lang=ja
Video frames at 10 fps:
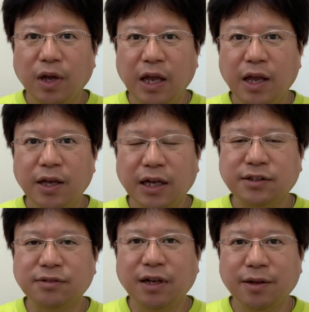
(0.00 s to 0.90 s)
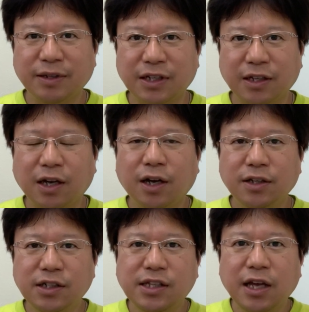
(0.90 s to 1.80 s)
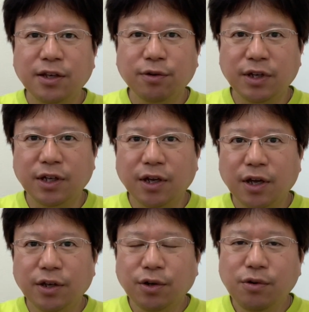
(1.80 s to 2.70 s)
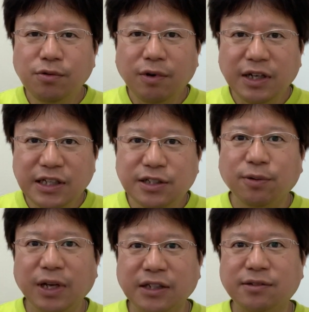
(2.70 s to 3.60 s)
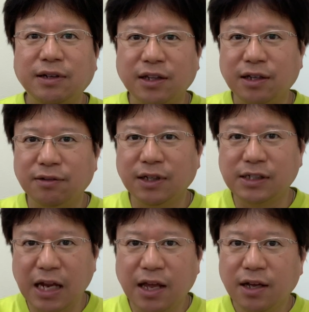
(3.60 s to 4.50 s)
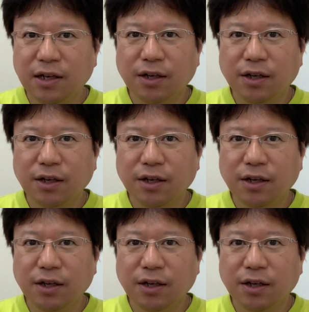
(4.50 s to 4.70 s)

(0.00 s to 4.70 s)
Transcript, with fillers: えー、安くなりましただから以前より4割以上安くなってるんですね